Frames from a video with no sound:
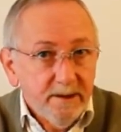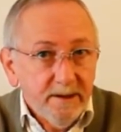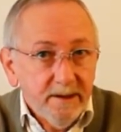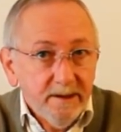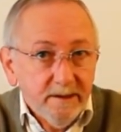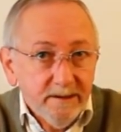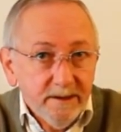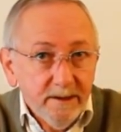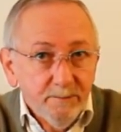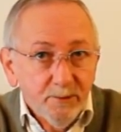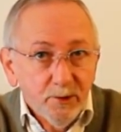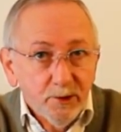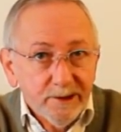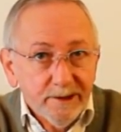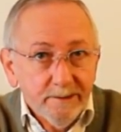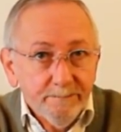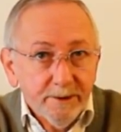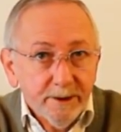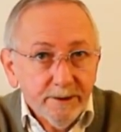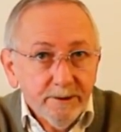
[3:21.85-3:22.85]
el tiempo que
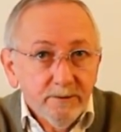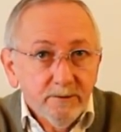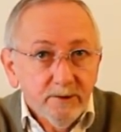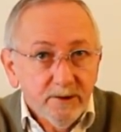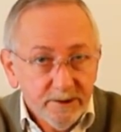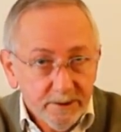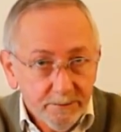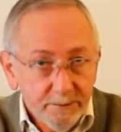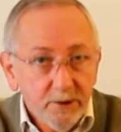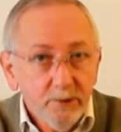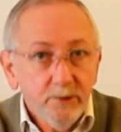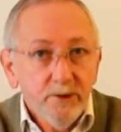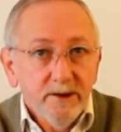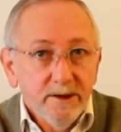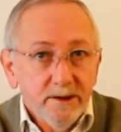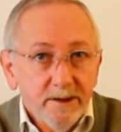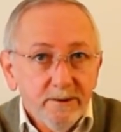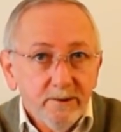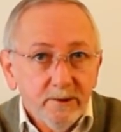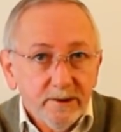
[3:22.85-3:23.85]
estás perdiendo de trabajo y
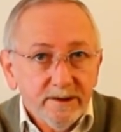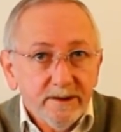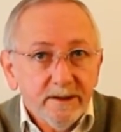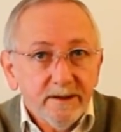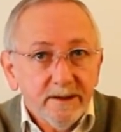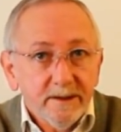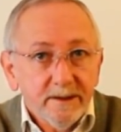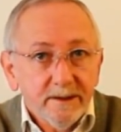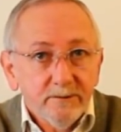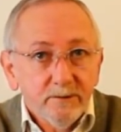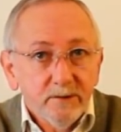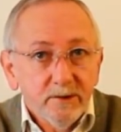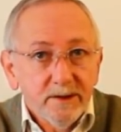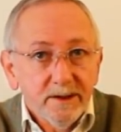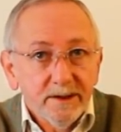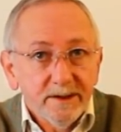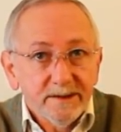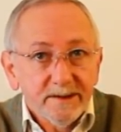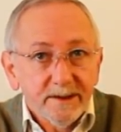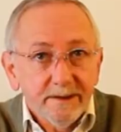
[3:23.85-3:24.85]
dinero que estás dejando de
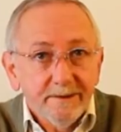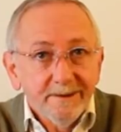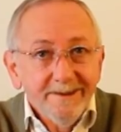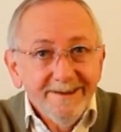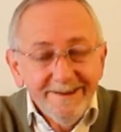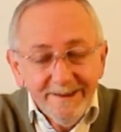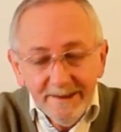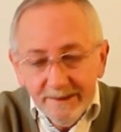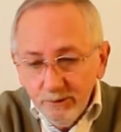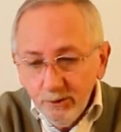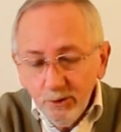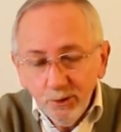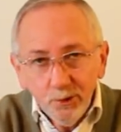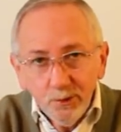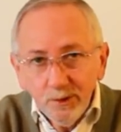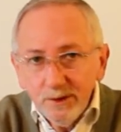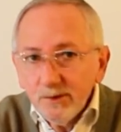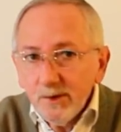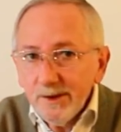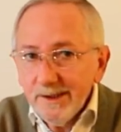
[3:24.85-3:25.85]
ingresar.
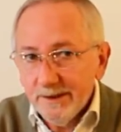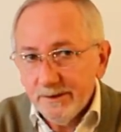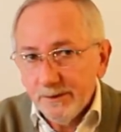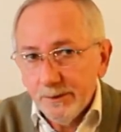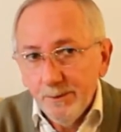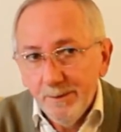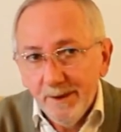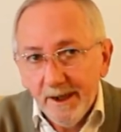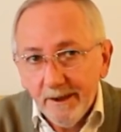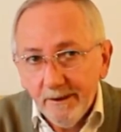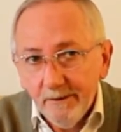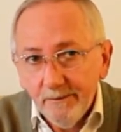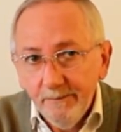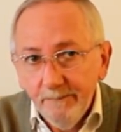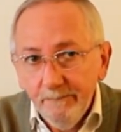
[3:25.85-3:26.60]
Todo eso hay que sumarlo